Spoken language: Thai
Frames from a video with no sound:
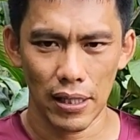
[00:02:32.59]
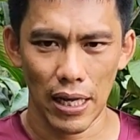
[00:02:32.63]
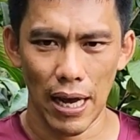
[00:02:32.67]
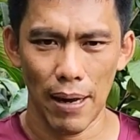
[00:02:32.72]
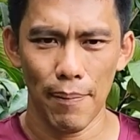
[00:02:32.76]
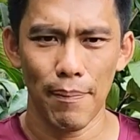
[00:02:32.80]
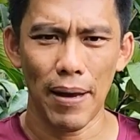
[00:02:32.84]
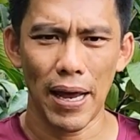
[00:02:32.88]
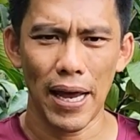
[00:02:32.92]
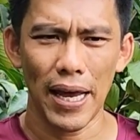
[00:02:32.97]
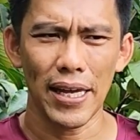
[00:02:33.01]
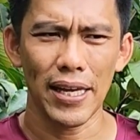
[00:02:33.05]

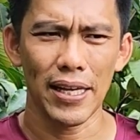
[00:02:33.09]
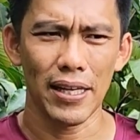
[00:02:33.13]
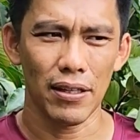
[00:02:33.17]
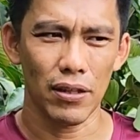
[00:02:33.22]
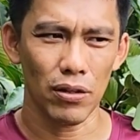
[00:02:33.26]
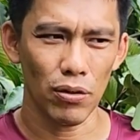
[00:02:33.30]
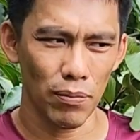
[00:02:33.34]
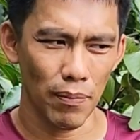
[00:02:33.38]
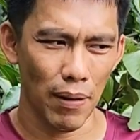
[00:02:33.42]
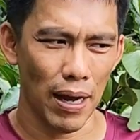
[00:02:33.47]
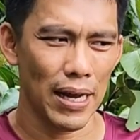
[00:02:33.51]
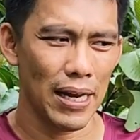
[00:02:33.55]
ทำให้
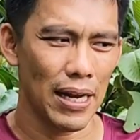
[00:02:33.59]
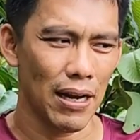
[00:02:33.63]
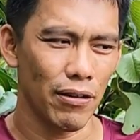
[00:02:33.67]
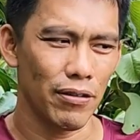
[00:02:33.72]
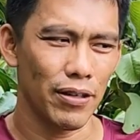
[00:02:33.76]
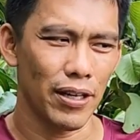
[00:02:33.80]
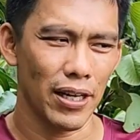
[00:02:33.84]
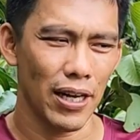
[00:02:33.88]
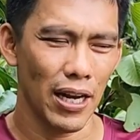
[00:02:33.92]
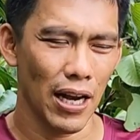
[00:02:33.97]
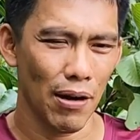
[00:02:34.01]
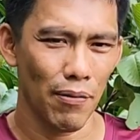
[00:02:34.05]
ต้นไม้เรา
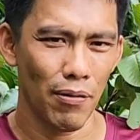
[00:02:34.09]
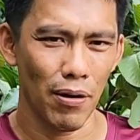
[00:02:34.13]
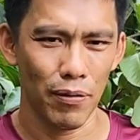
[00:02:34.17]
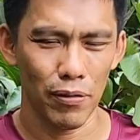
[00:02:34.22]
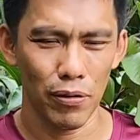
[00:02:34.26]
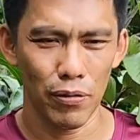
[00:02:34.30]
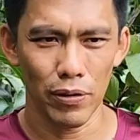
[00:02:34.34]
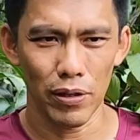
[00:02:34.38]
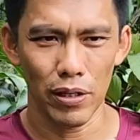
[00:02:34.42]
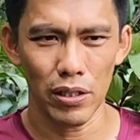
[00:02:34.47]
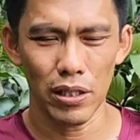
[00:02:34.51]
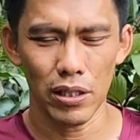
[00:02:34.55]
เนี่ยได้รับความ
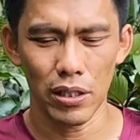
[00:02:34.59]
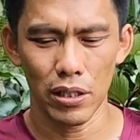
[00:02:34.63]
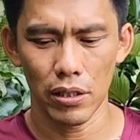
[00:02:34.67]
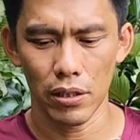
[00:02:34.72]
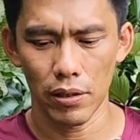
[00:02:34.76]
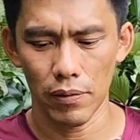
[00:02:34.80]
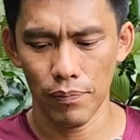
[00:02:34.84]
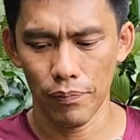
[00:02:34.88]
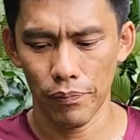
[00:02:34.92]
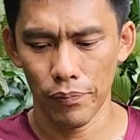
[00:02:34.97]
เข้มข้นก็คือ